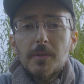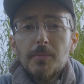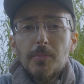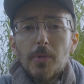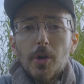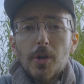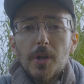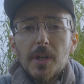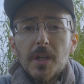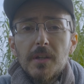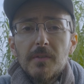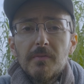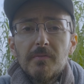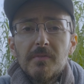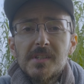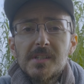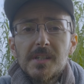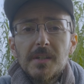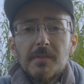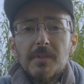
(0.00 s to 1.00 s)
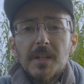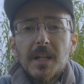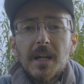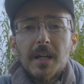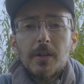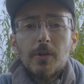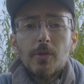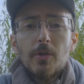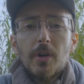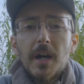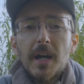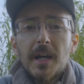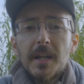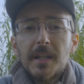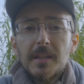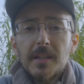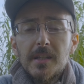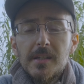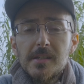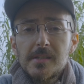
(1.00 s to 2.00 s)
di poi vi serviranno
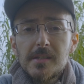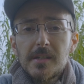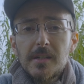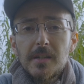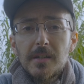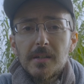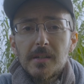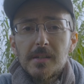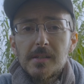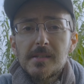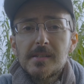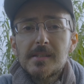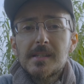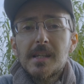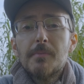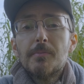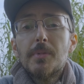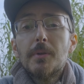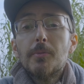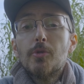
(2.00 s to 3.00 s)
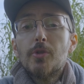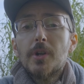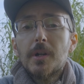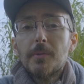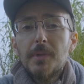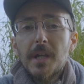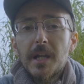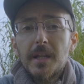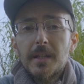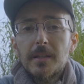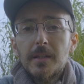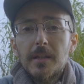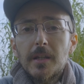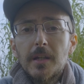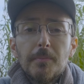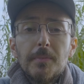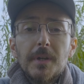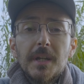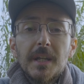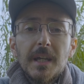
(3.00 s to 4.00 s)
hard disk sempre più capienti
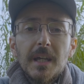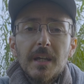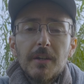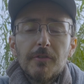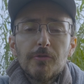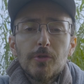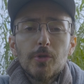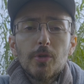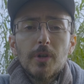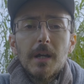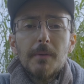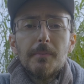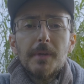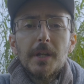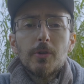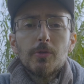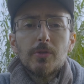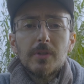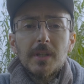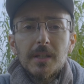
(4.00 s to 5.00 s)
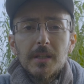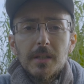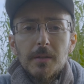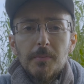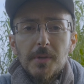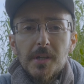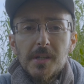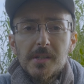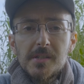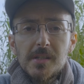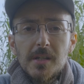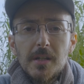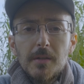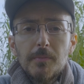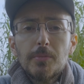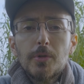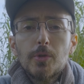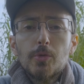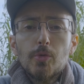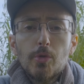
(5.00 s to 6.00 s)
perché fotocamere con tanti pixel
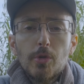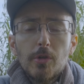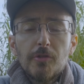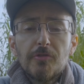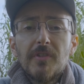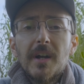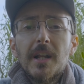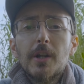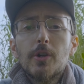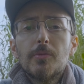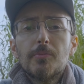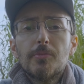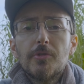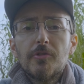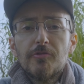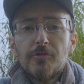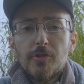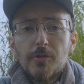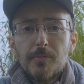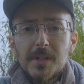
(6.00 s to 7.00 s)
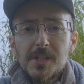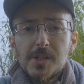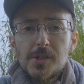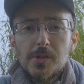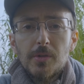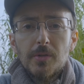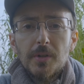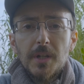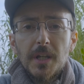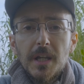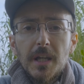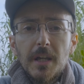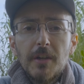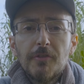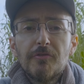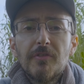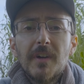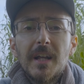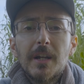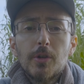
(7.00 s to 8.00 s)
producono file con più informazioni e
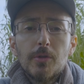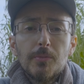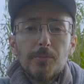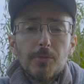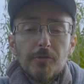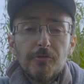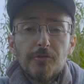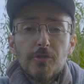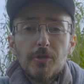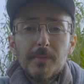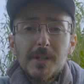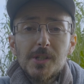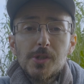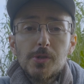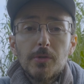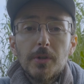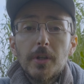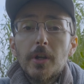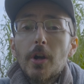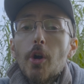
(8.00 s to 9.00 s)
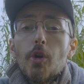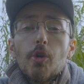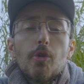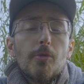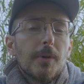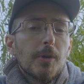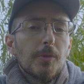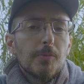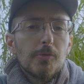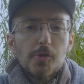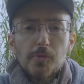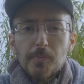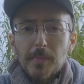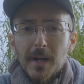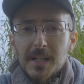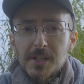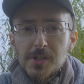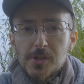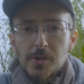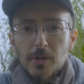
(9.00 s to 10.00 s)
file con più informazioni occupano più
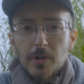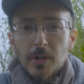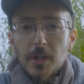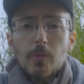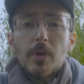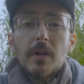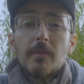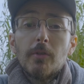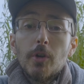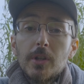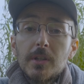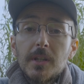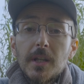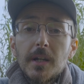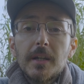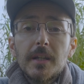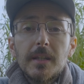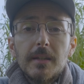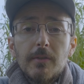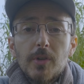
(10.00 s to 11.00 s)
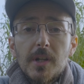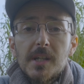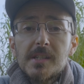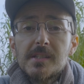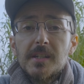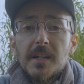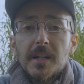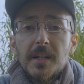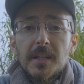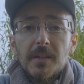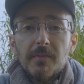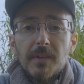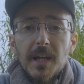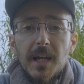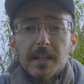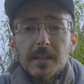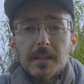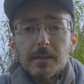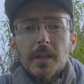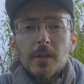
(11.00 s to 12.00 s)
spazio una volta che devono essere
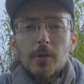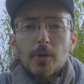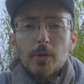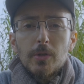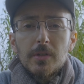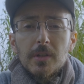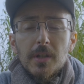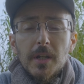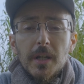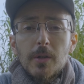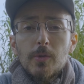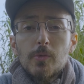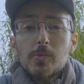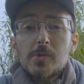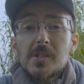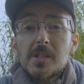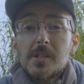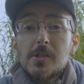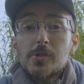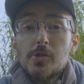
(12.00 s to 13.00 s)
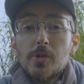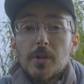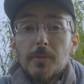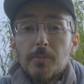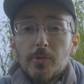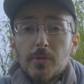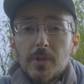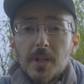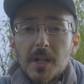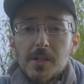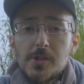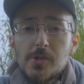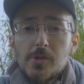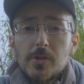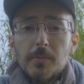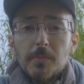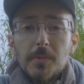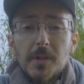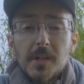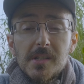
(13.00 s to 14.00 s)
archiviati. Inoltre un sensore più denso
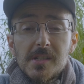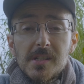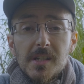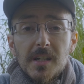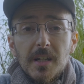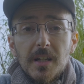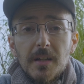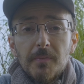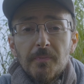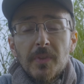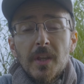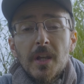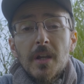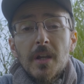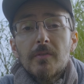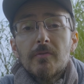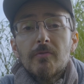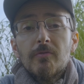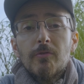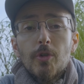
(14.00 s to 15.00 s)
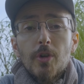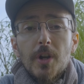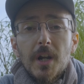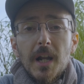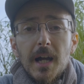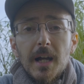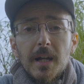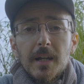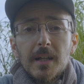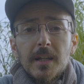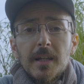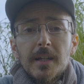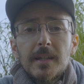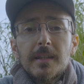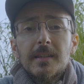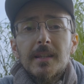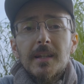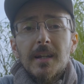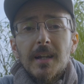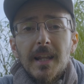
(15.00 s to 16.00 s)
di pixel vorrà
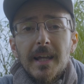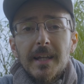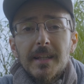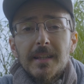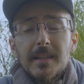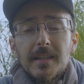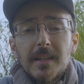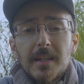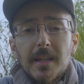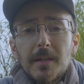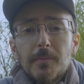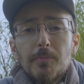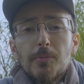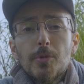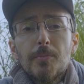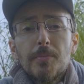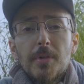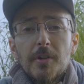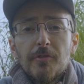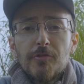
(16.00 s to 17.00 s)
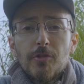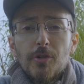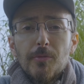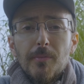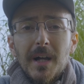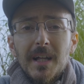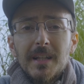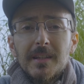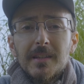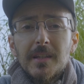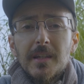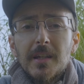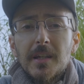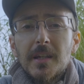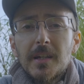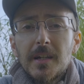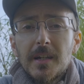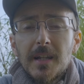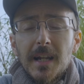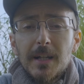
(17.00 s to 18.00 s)
delle lenti più performanti
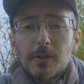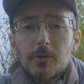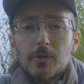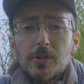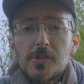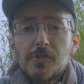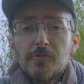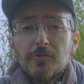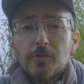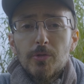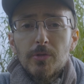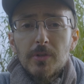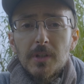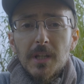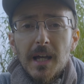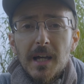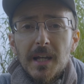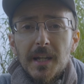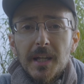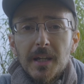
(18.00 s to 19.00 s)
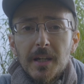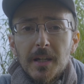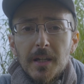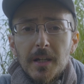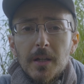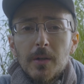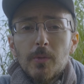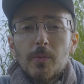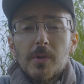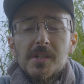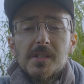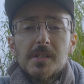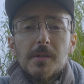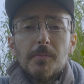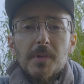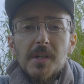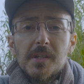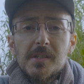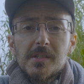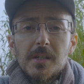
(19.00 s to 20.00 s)
in grado di sfruttare questi
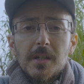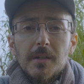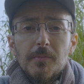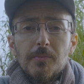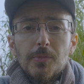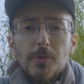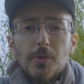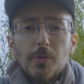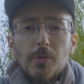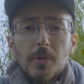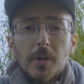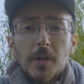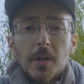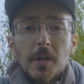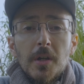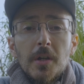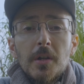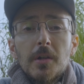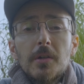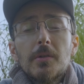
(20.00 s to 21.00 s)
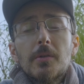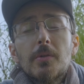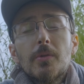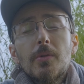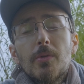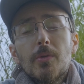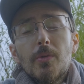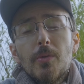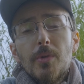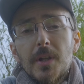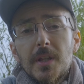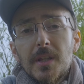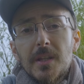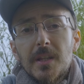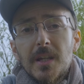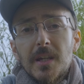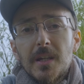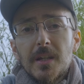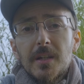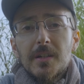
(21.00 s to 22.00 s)
pixel in più.
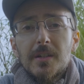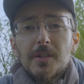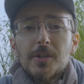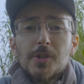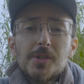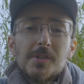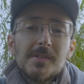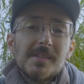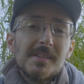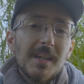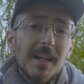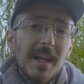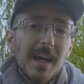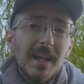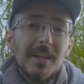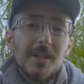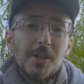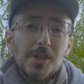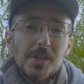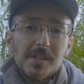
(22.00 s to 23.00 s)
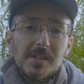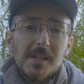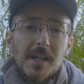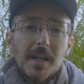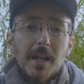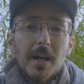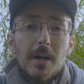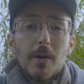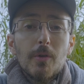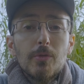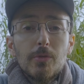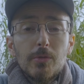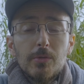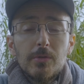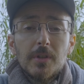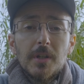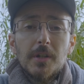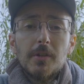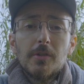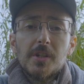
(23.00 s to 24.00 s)
Quindi sarà necessaria
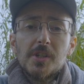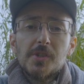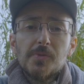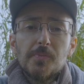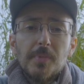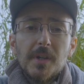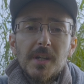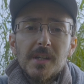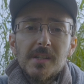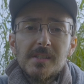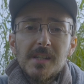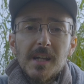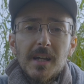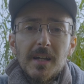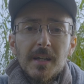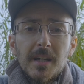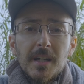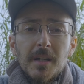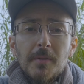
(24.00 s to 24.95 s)
un'ulteriore spesa